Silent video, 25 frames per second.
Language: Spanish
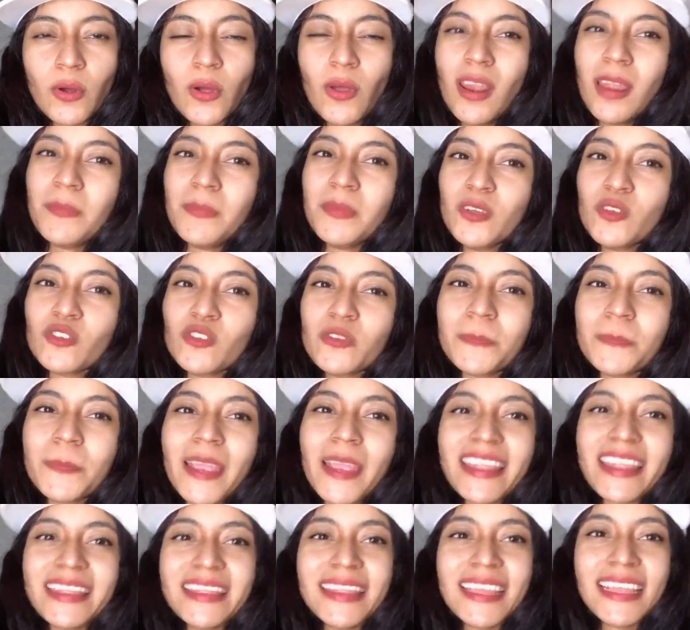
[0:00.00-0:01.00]
Hola amigos,
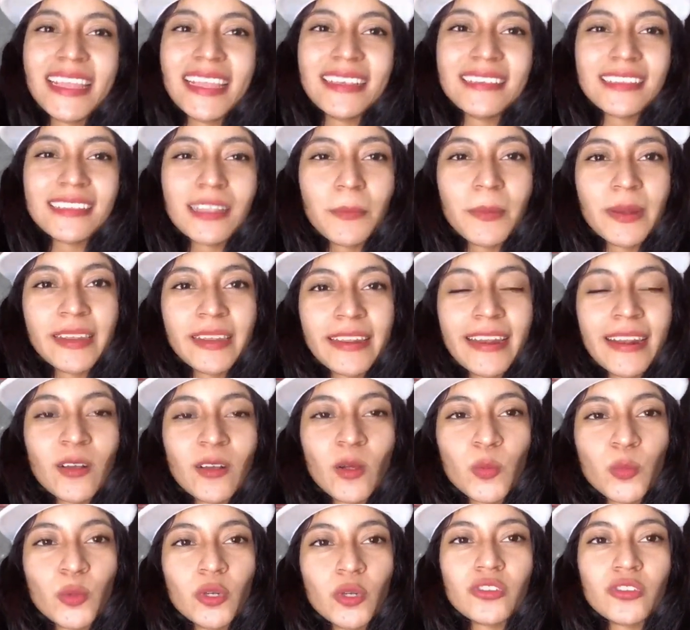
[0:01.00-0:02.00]
vean de esta
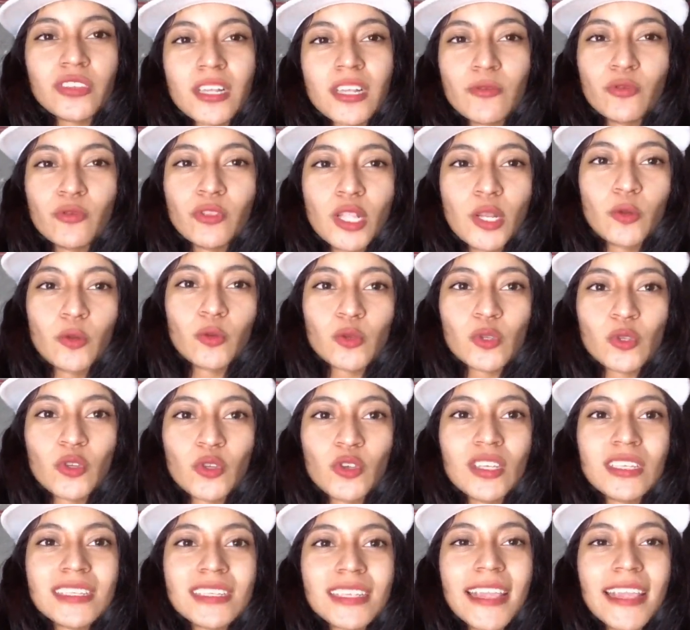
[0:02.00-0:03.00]
manera cómo nos saludan los
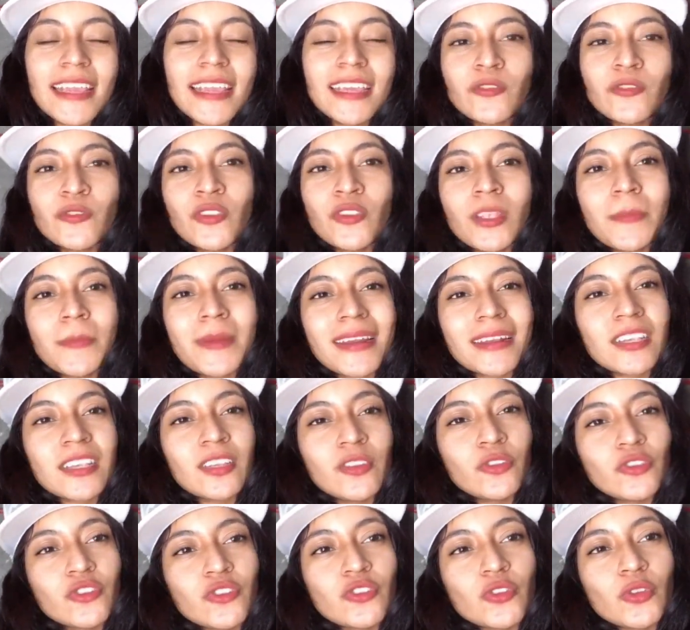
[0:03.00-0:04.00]
Toys, en donde
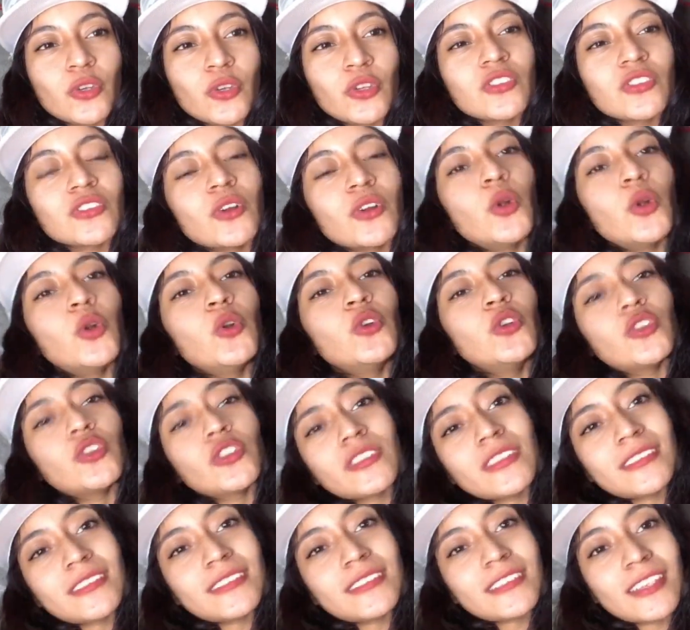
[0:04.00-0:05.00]
Marquitos Toys
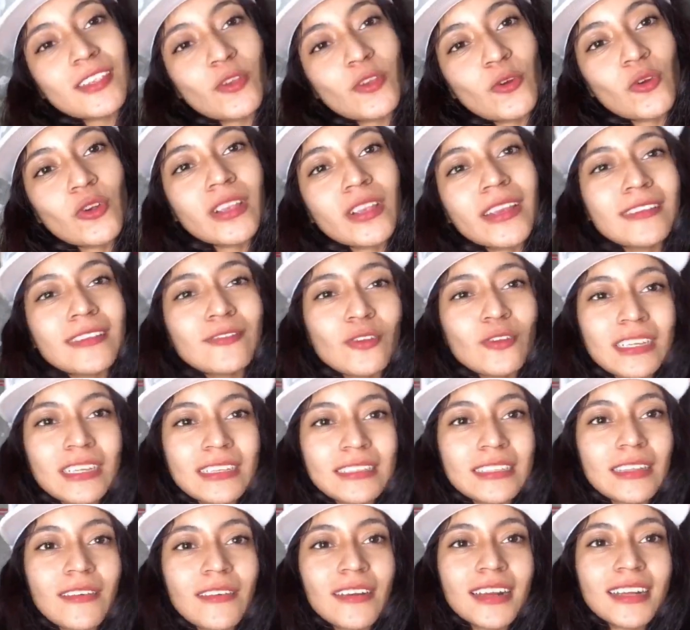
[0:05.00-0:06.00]
nos enseñó qué es lo
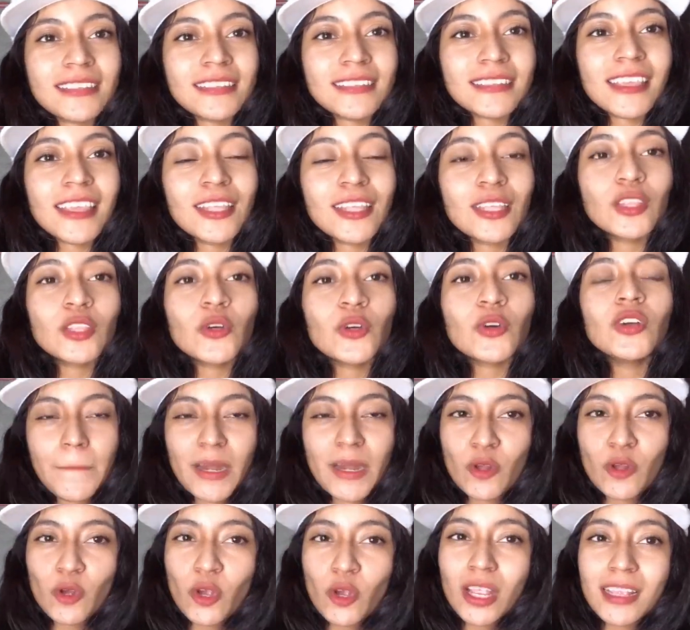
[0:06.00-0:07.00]
que estaban haciendo,
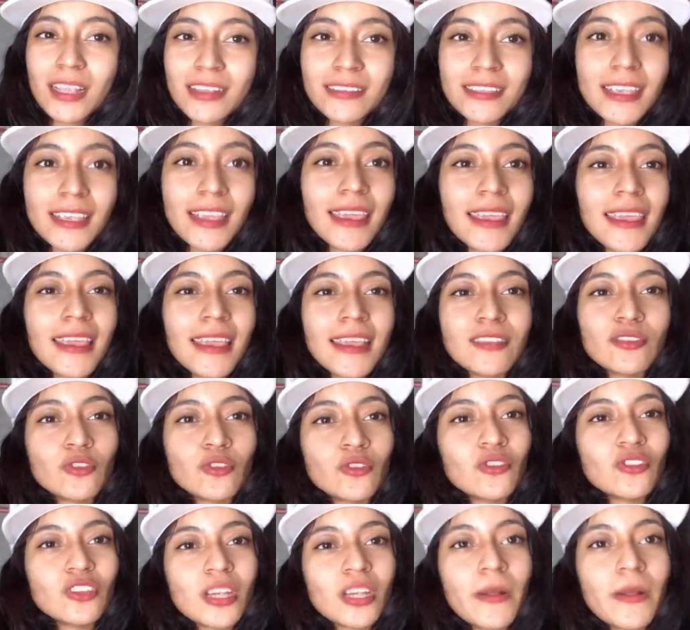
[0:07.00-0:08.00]
pero es que
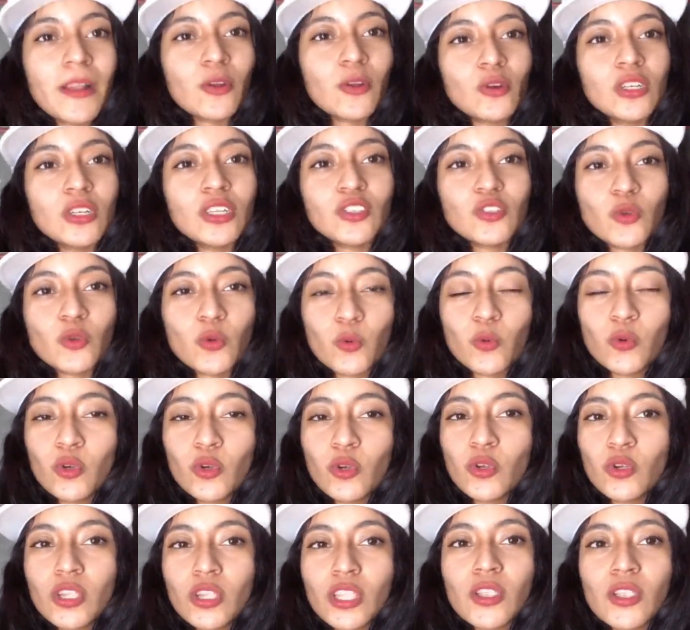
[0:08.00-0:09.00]
esos chavalones son
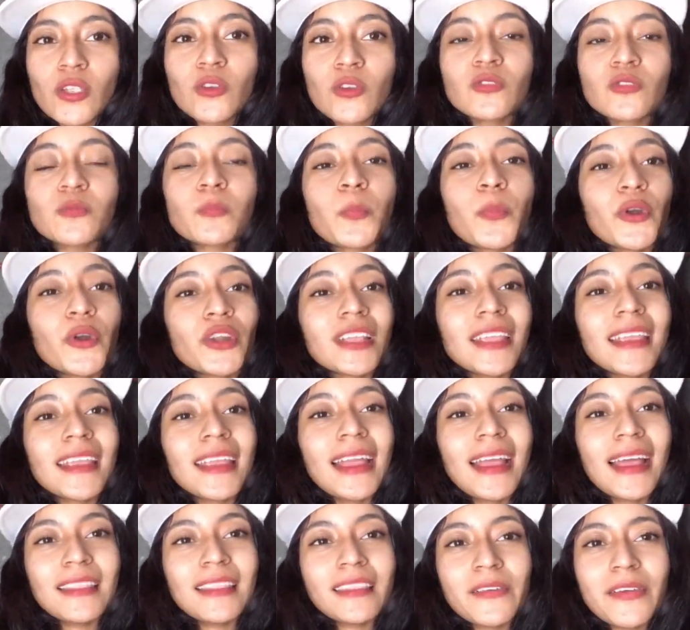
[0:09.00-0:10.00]
unos loquillos
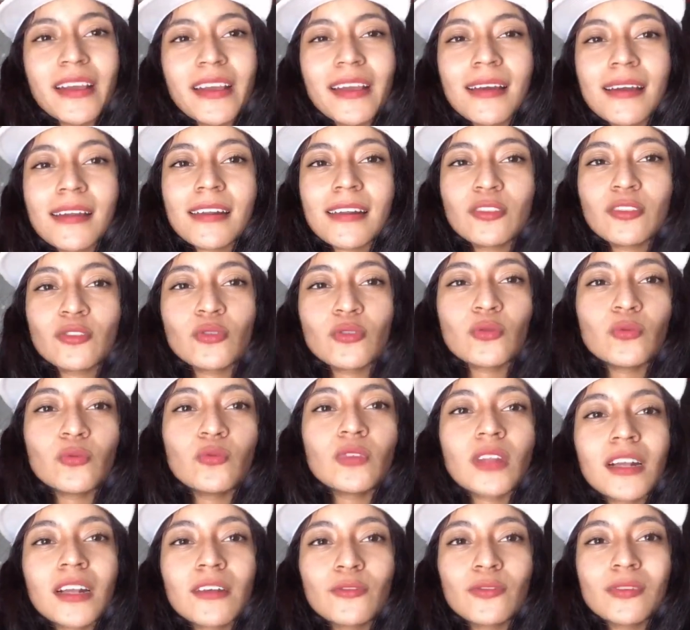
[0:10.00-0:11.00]
porque andaban agarrando
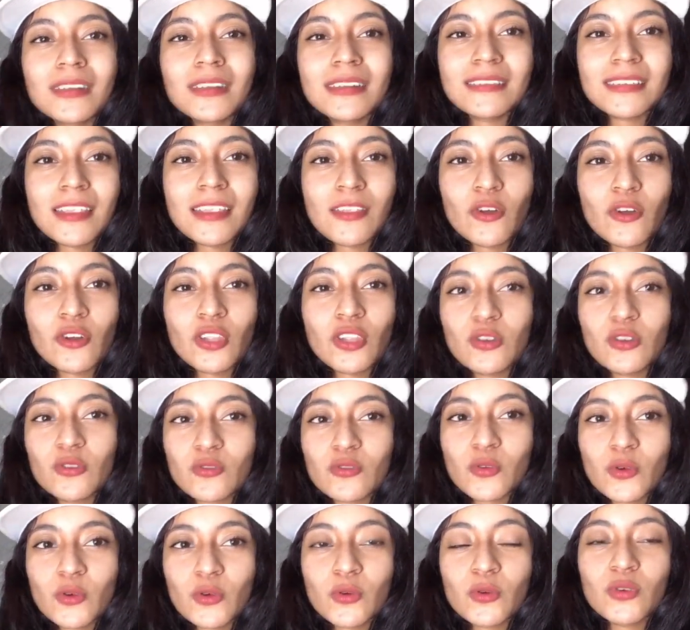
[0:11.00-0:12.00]
cura con el señor de
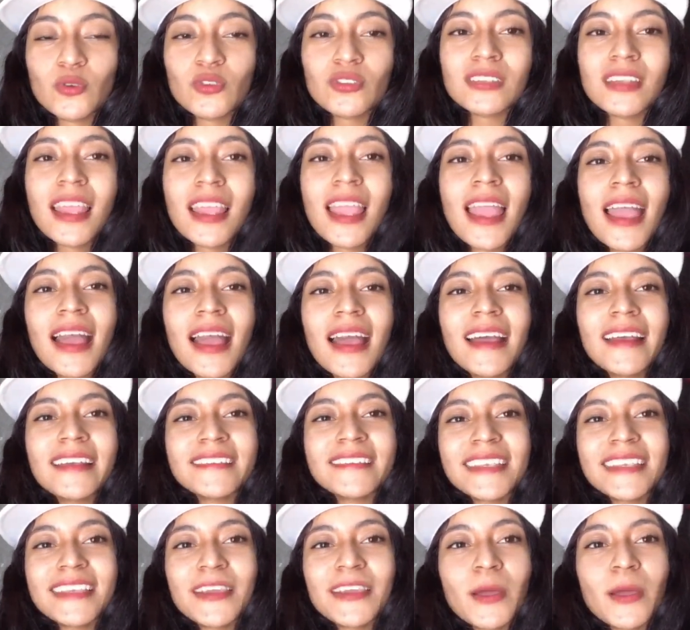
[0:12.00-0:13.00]
los cocos,
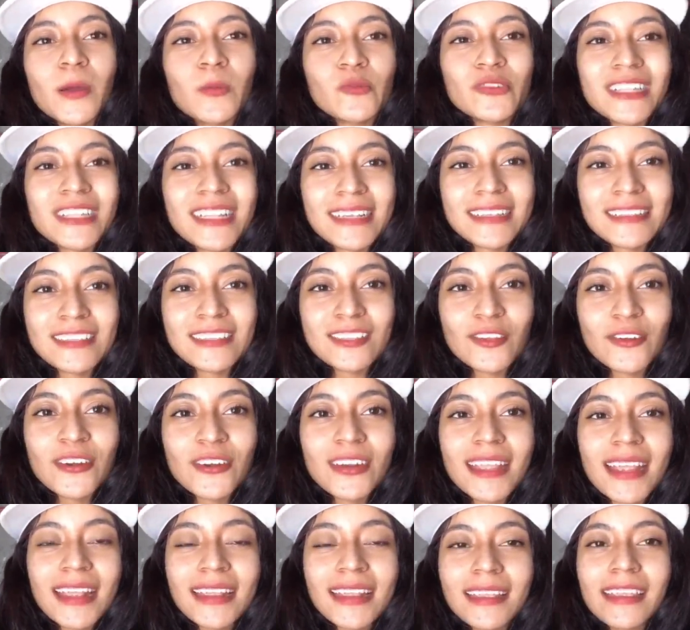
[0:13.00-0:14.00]
así que veamos la
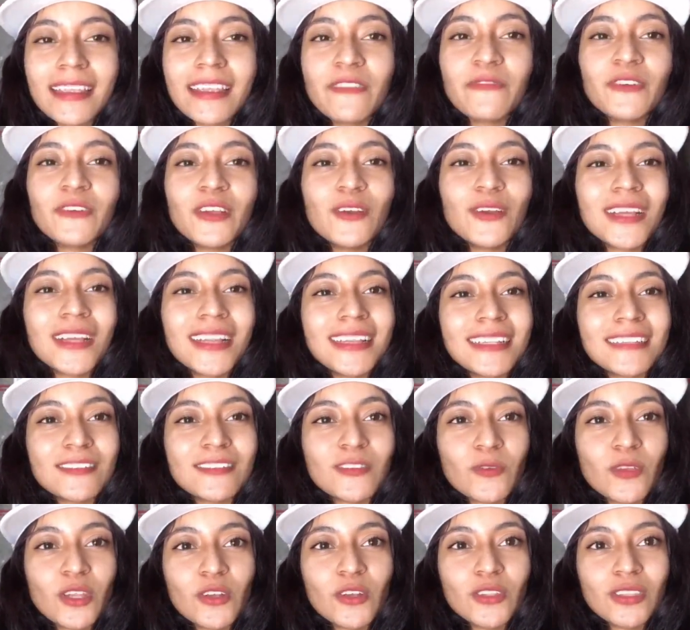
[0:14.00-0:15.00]
historia, qué fue lo que le
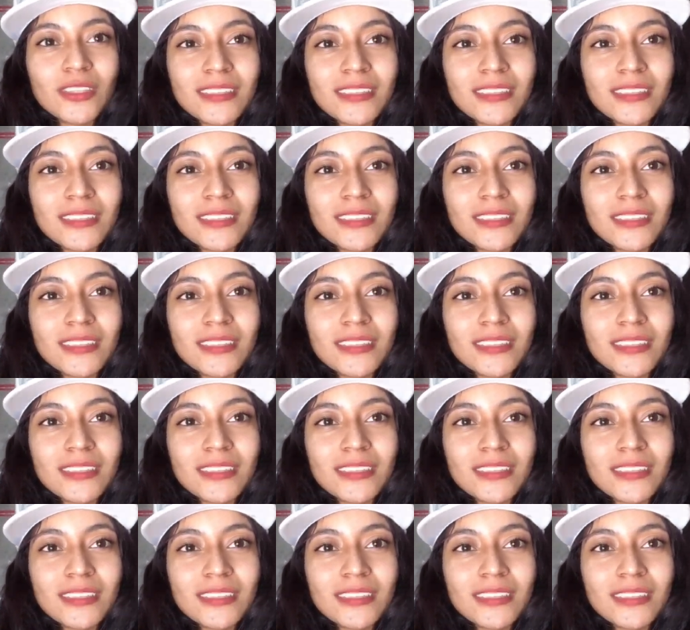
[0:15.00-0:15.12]
estuvieron